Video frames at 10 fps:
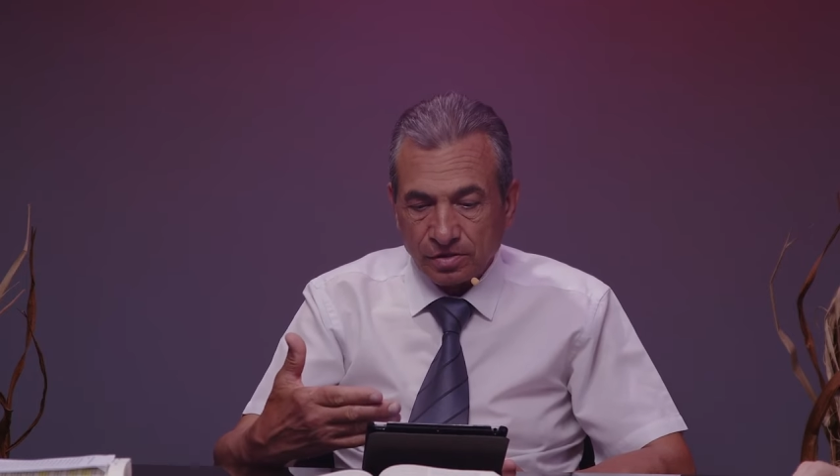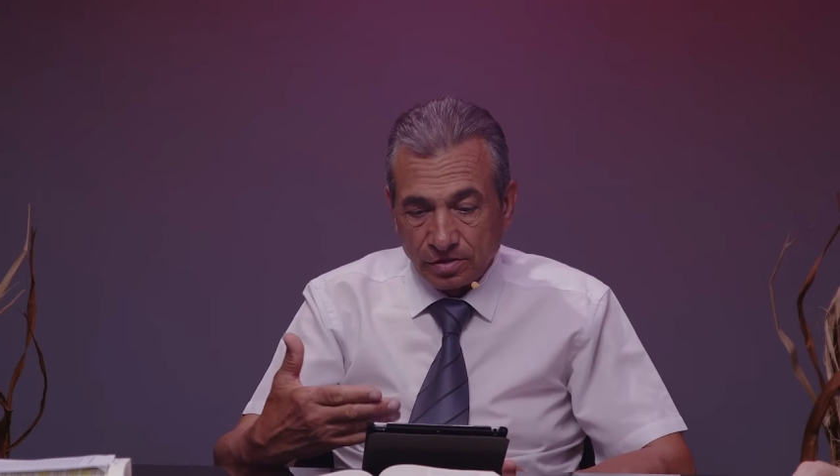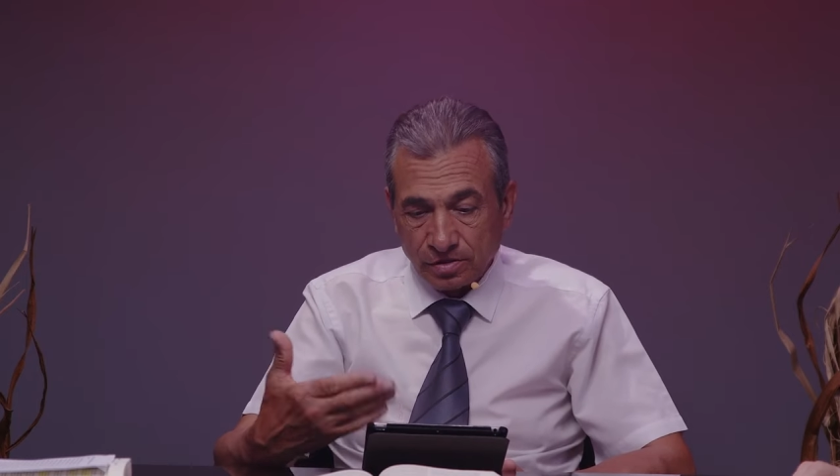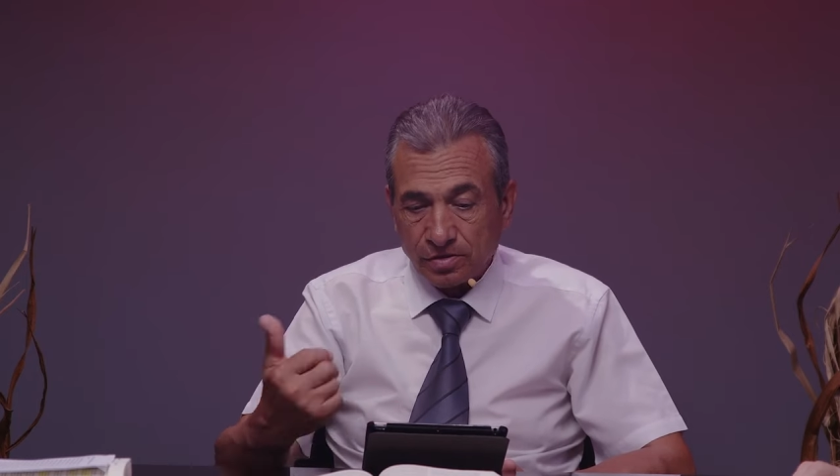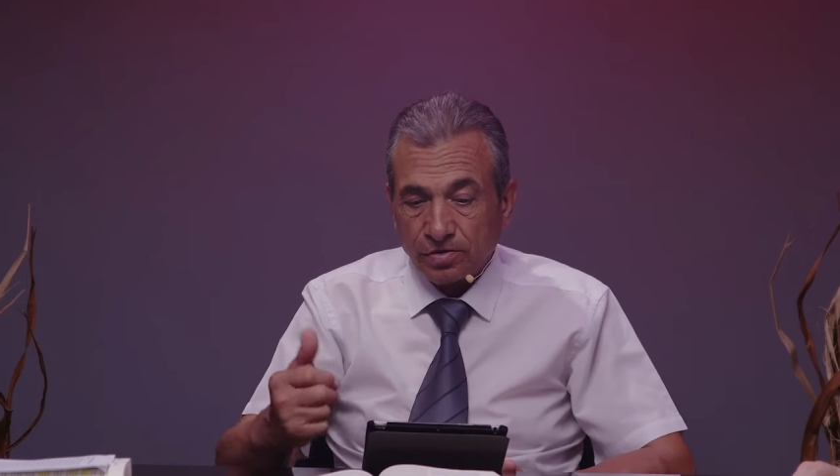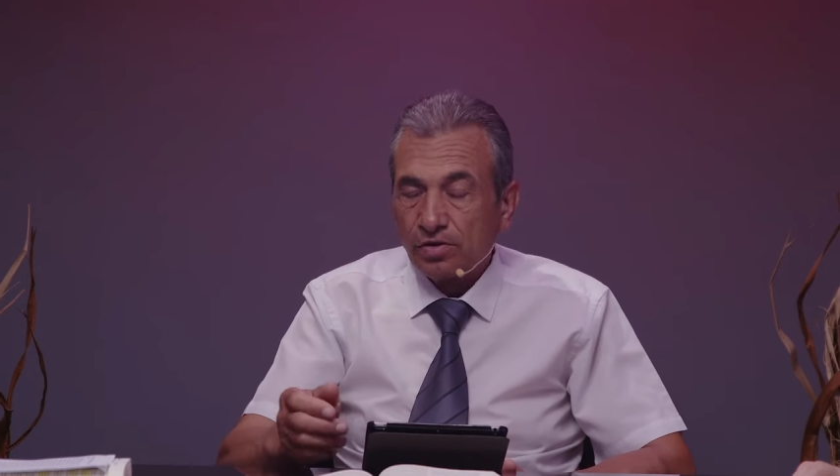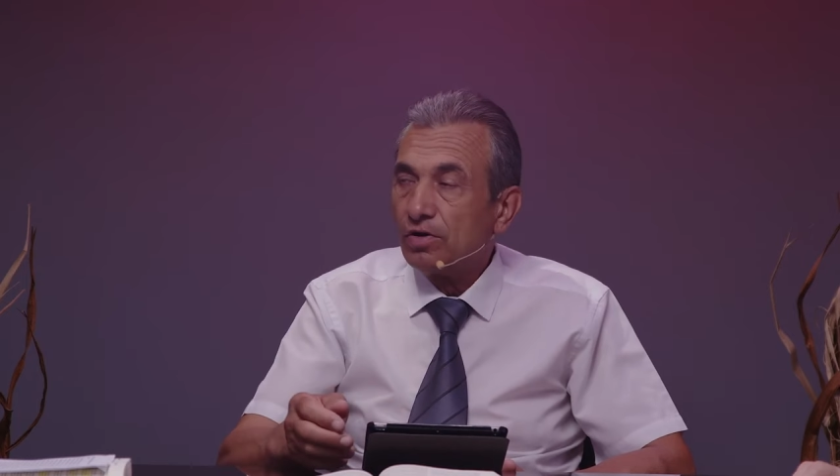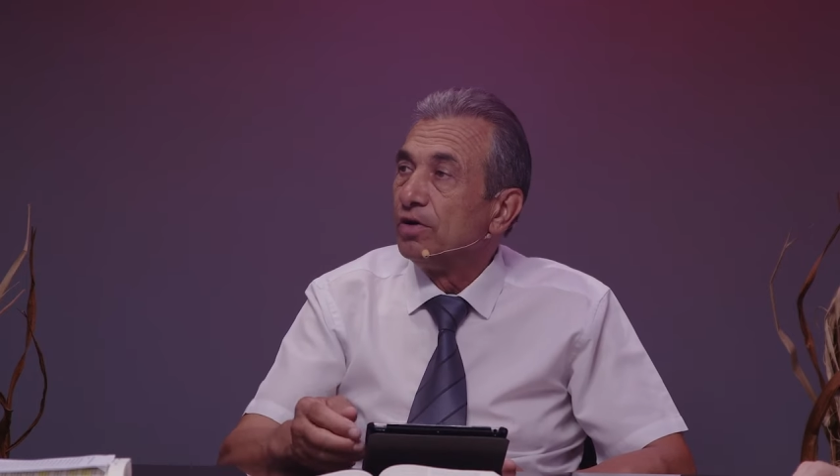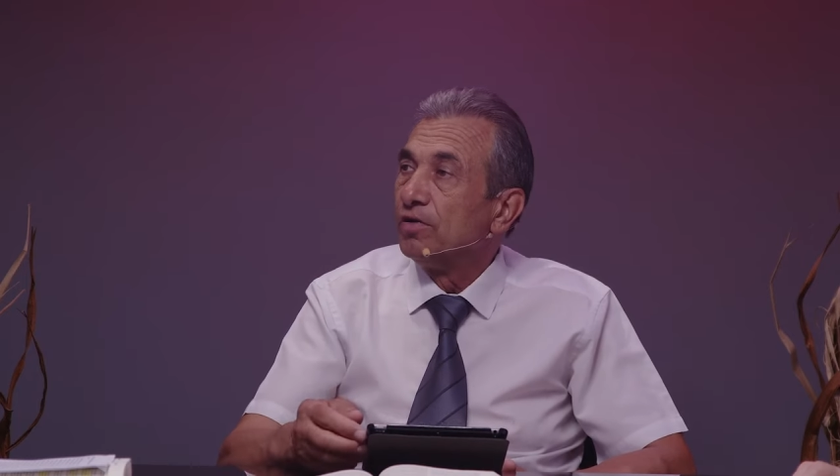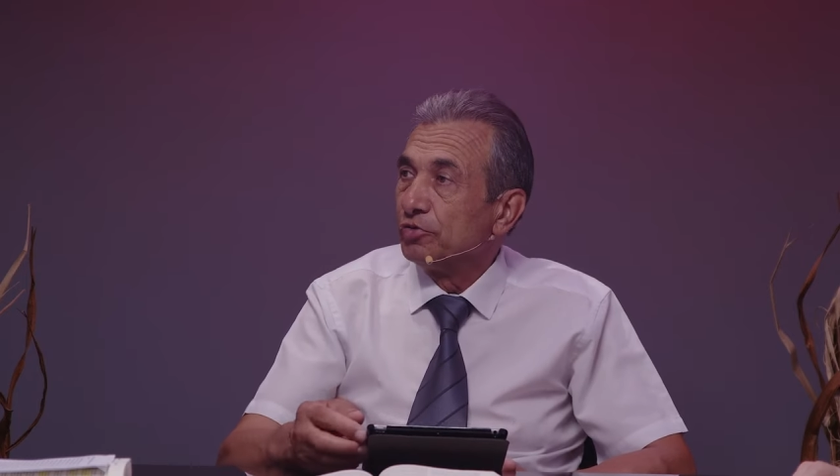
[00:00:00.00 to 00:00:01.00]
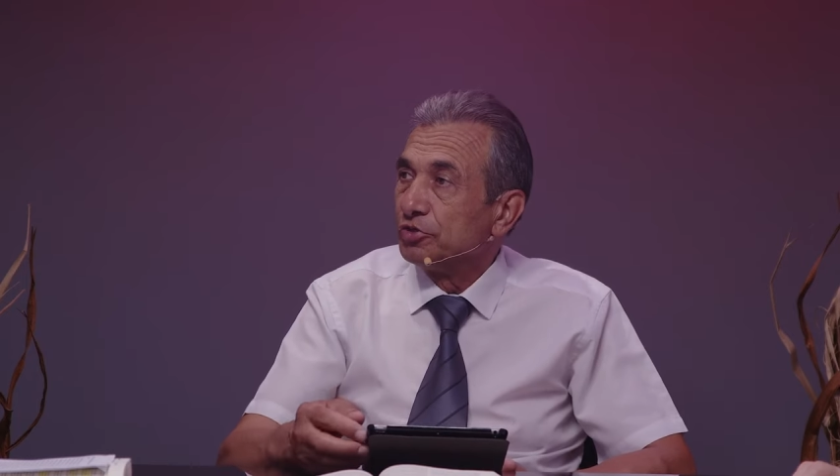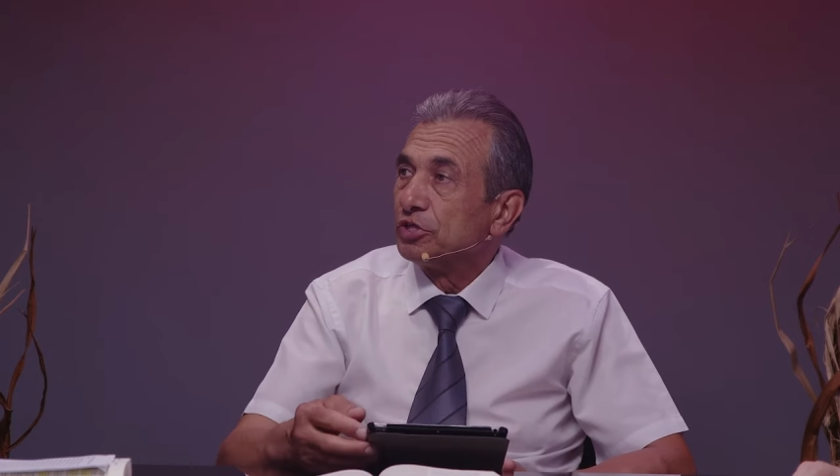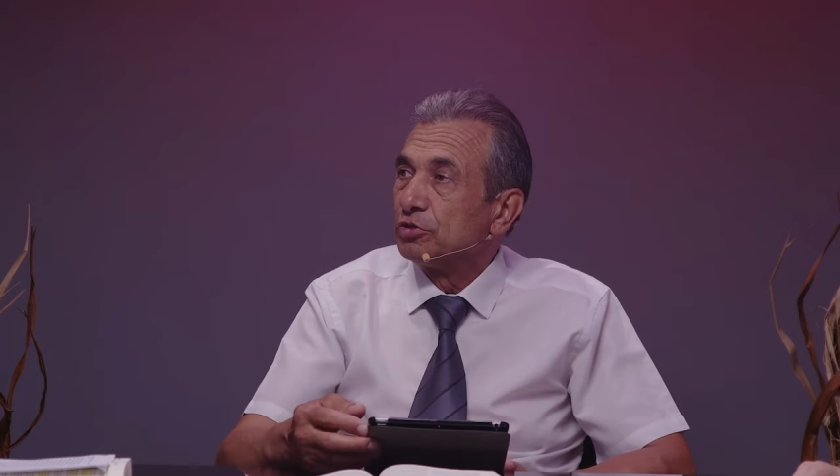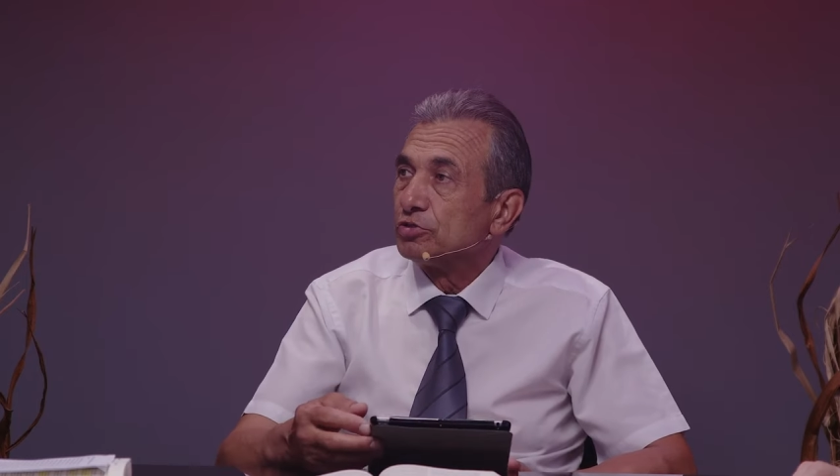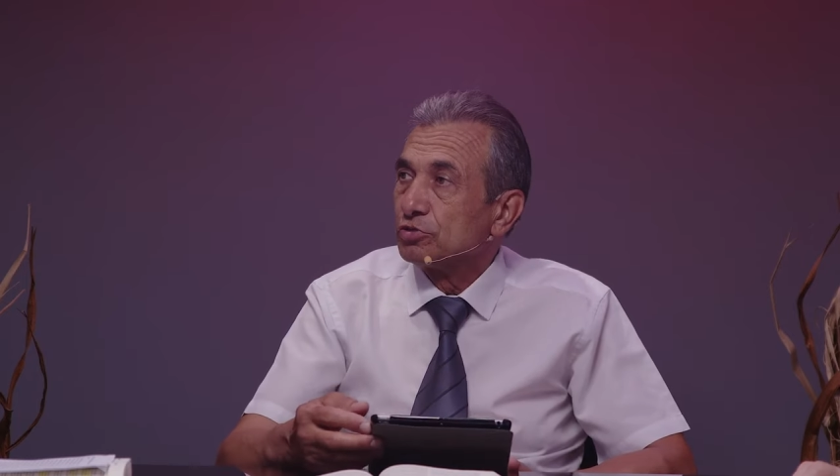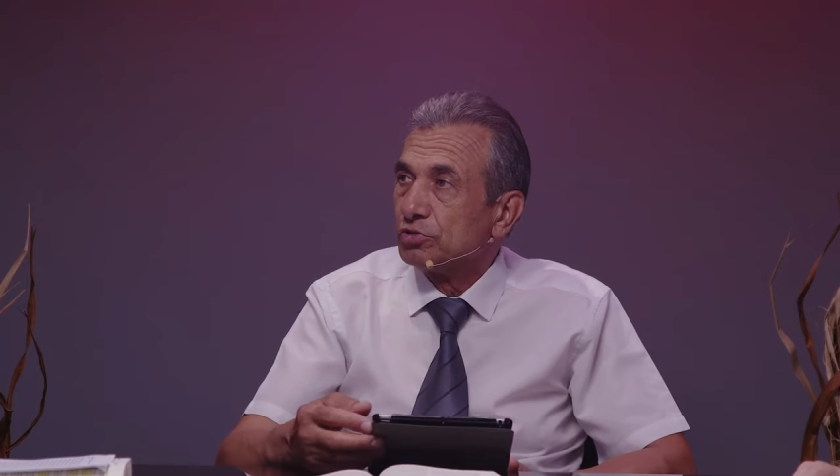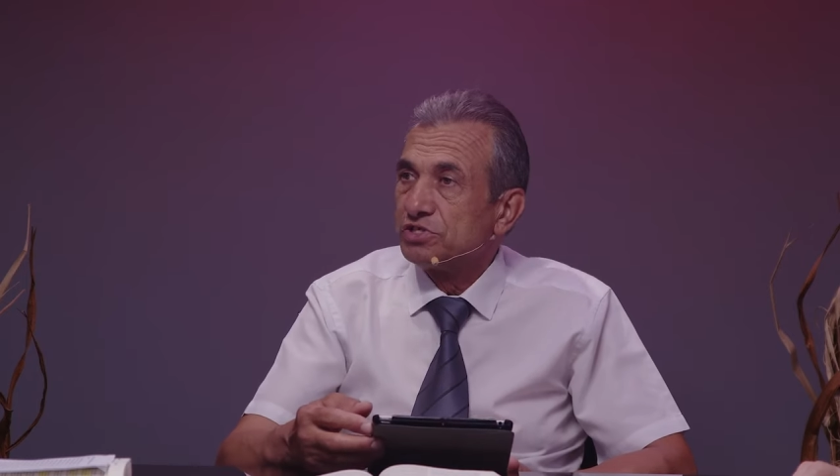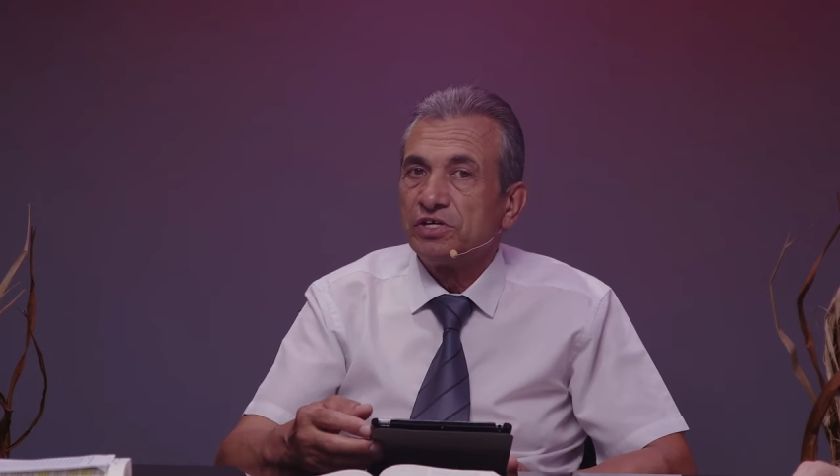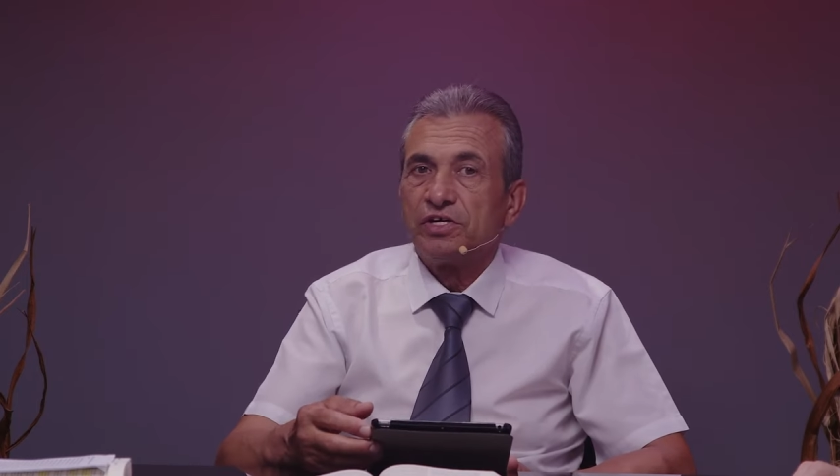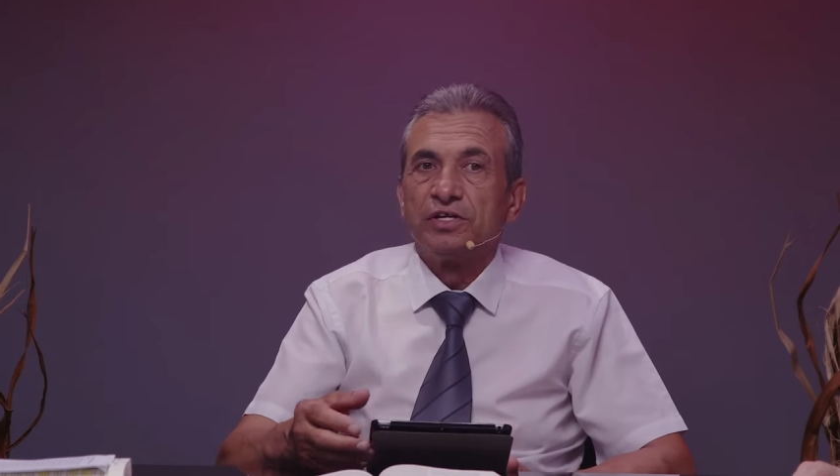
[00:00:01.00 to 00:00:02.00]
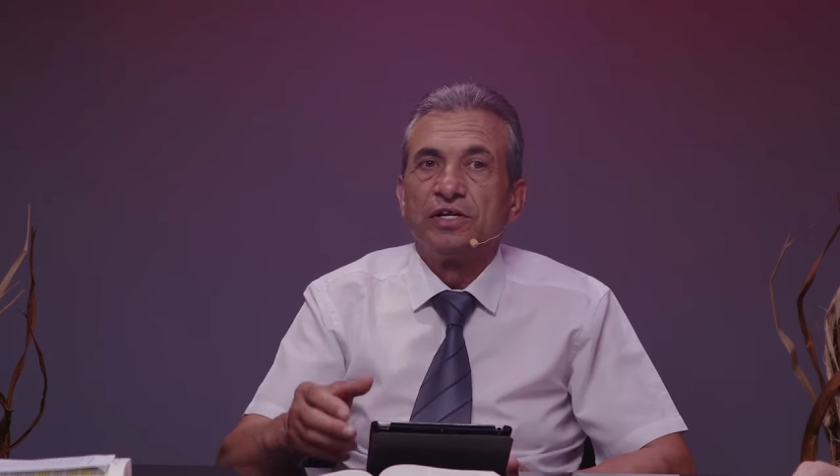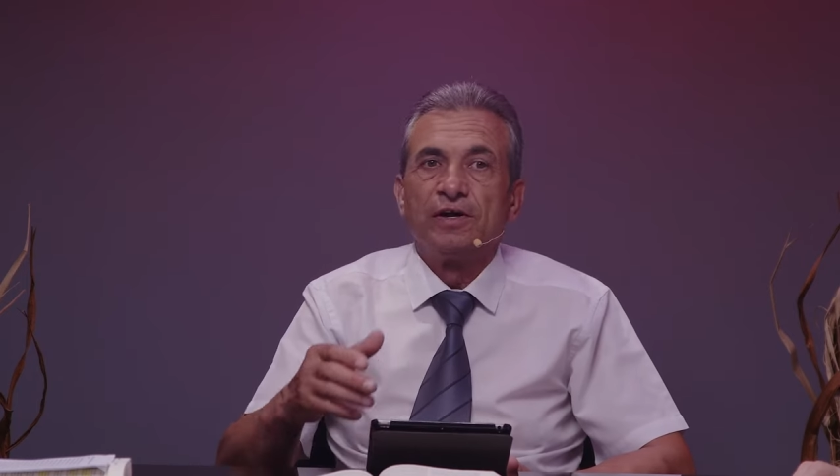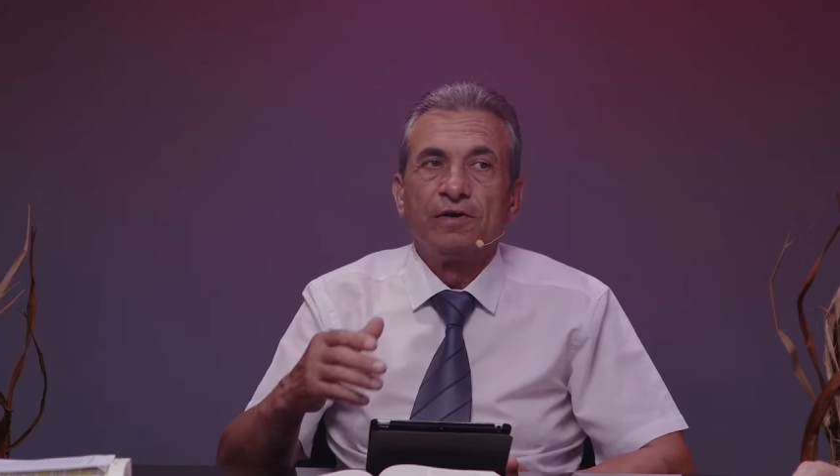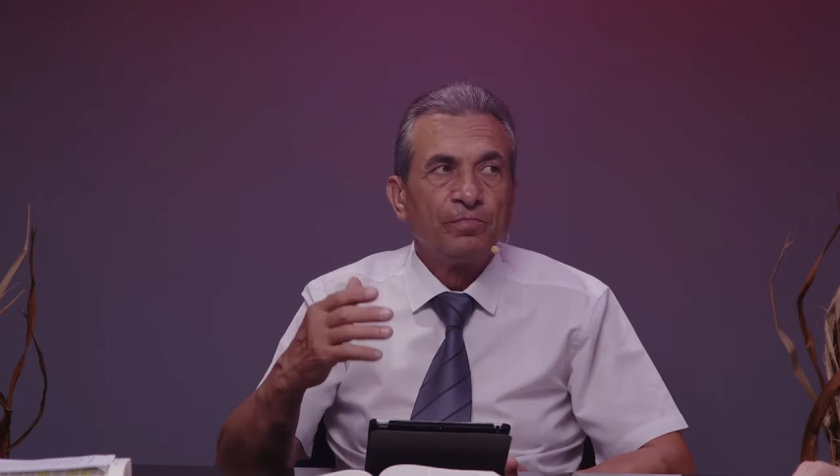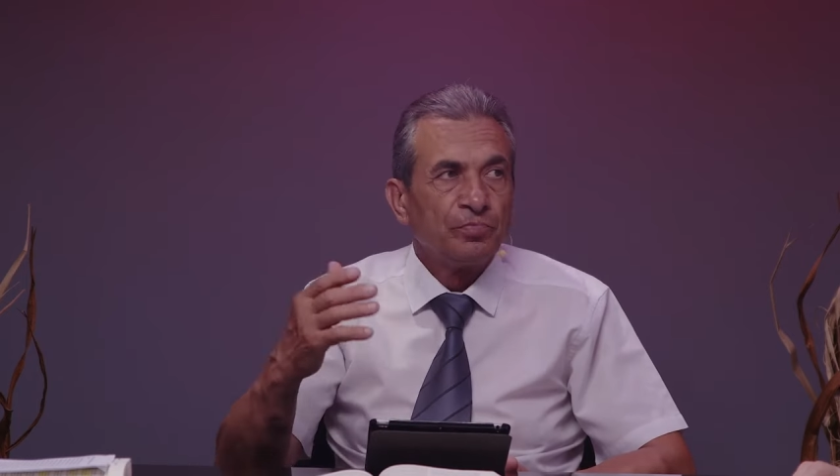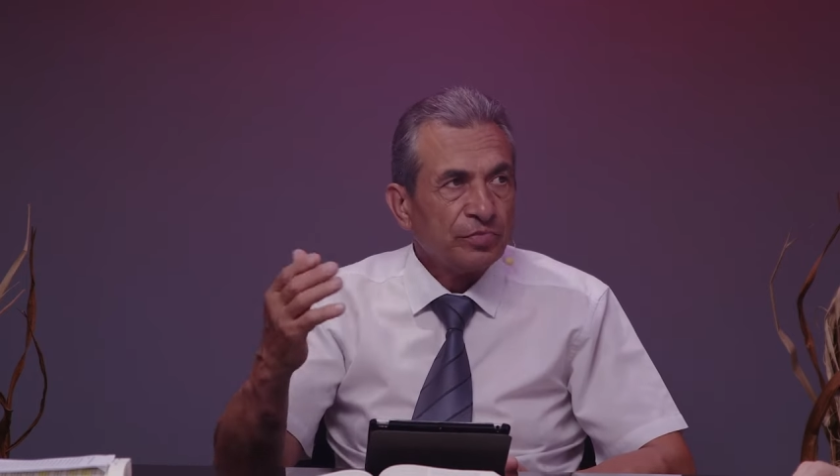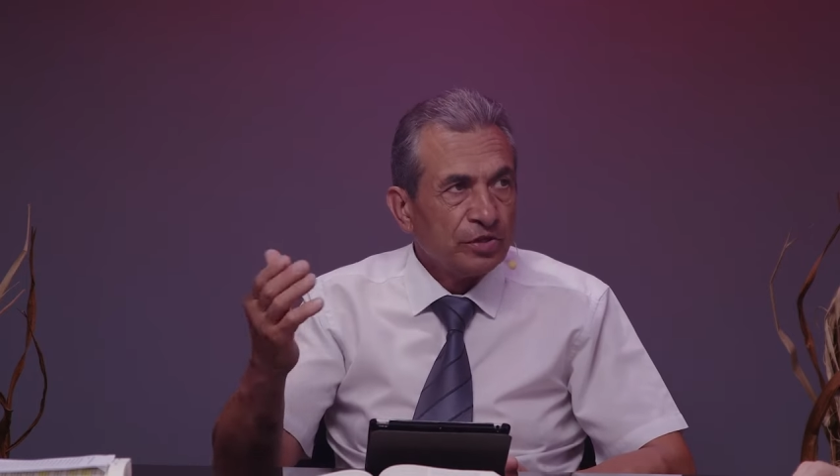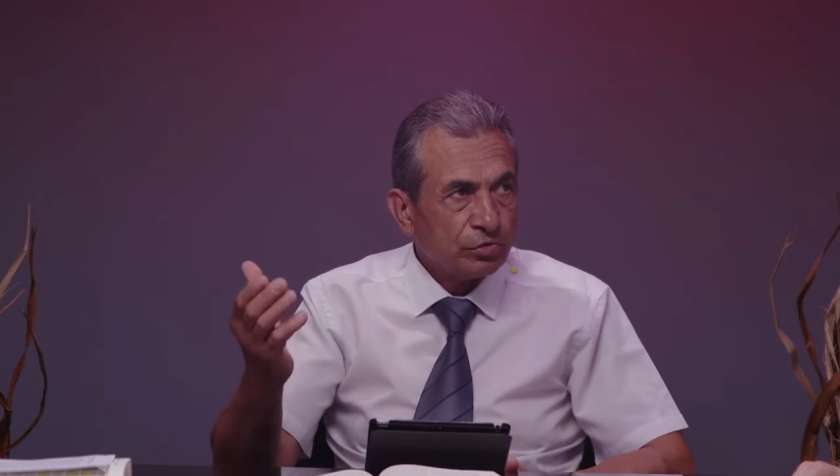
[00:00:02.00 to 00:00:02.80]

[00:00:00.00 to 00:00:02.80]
э, вот этот случай, когда